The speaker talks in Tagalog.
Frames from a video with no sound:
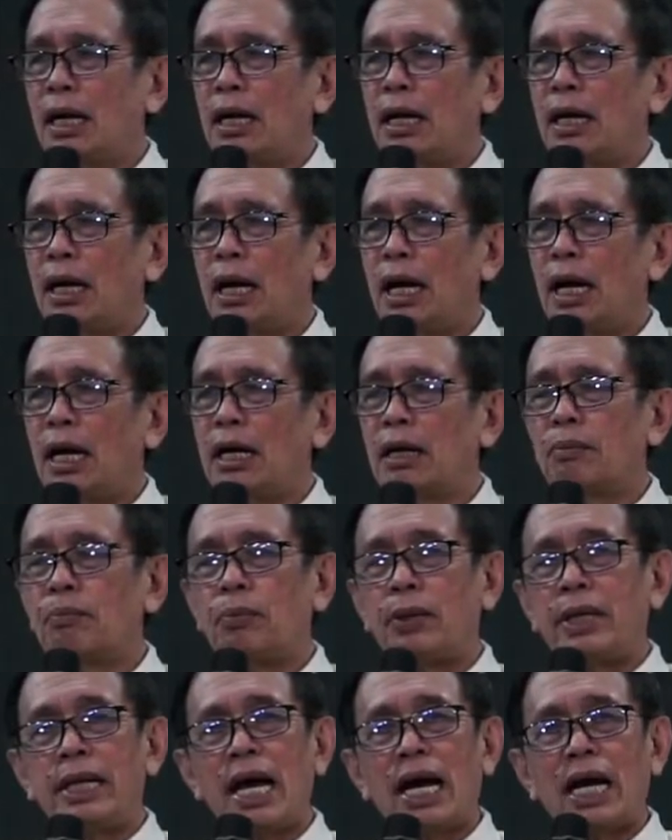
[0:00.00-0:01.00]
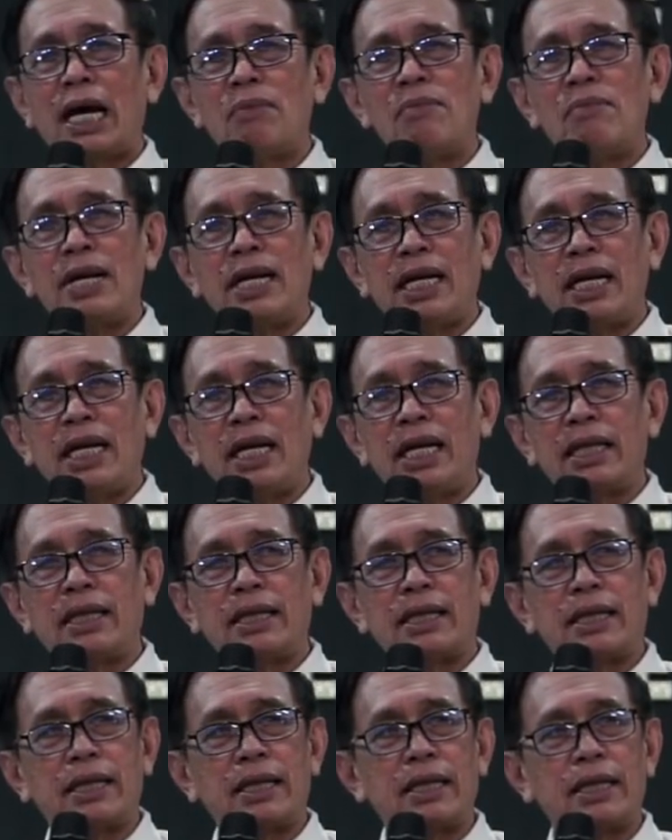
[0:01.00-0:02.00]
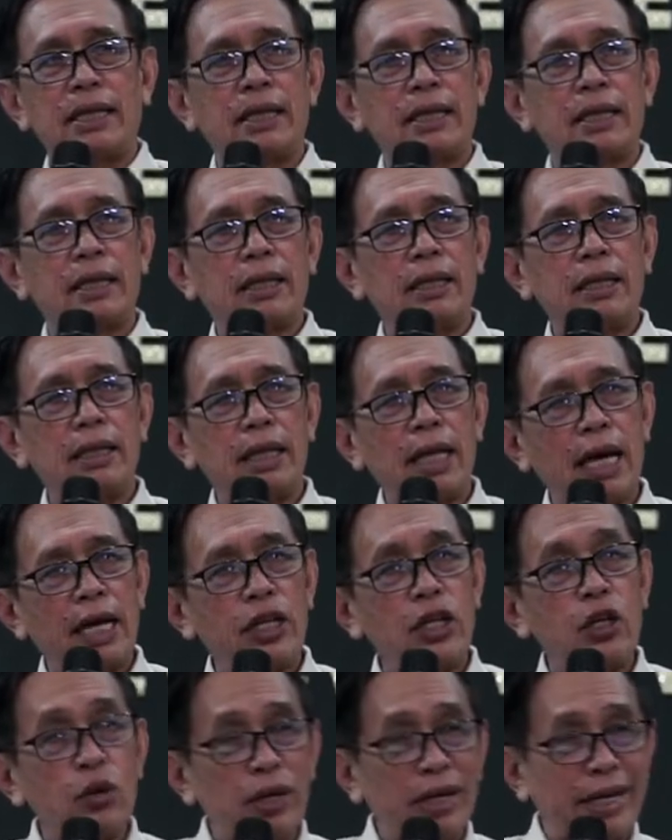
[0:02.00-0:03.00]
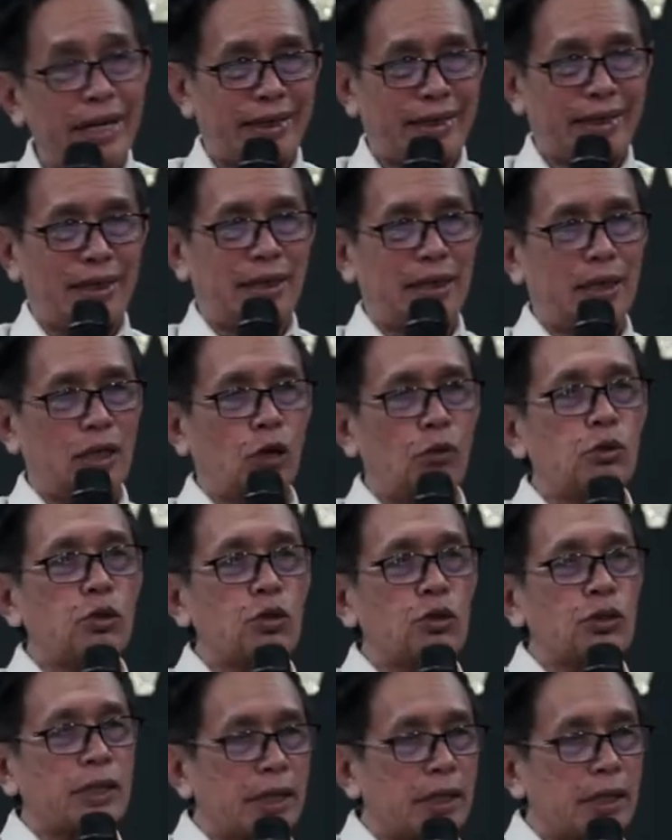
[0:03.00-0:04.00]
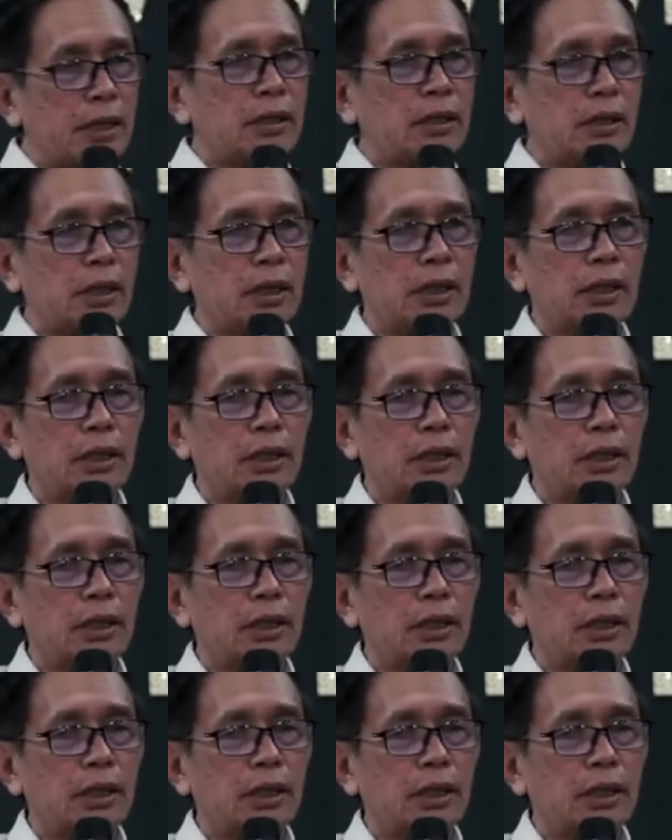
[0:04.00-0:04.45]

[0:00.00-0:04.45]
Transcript: ang pinakamaliit na unit of society,